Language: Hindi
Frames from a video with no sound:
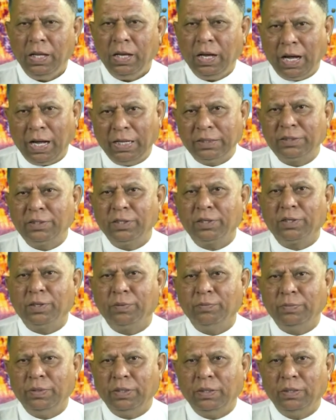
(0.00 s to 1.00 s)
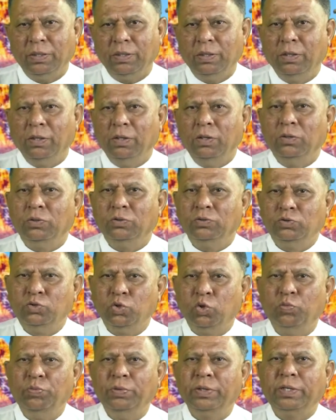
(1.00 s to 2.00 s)
आज तक हमने
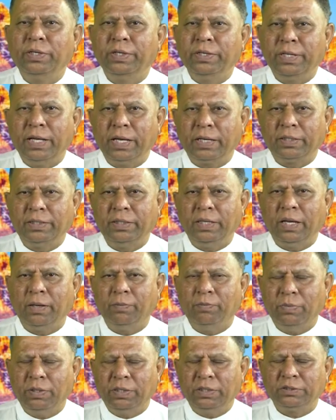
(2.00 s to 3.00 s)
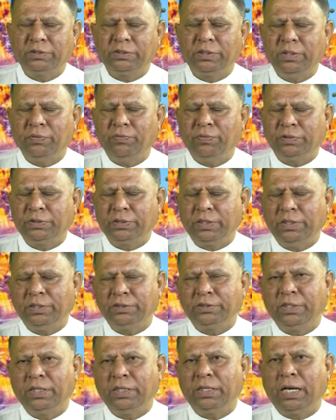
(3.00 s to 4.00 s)
जो भी क्रिया किया मन से वचन
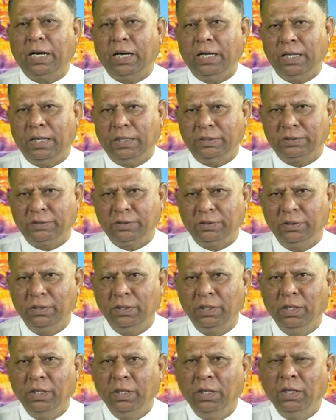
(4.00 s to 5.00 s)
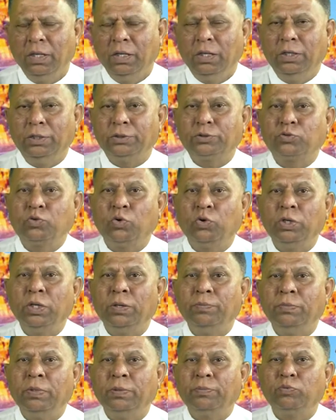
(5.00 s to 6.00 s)
से काया से इसको ही
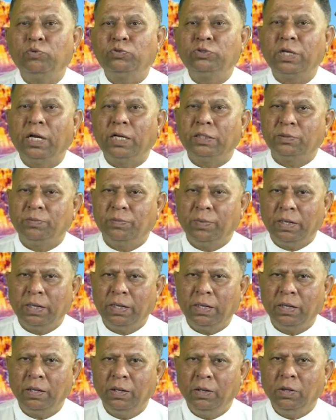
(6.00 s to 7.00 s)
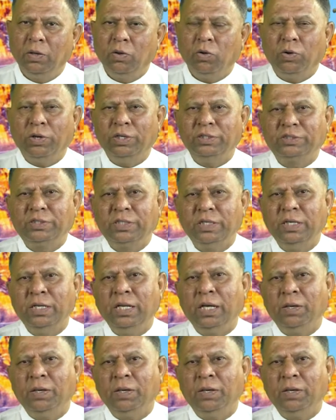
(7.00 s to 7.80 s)
हमने पुरुषार्थ माना और इसीलिए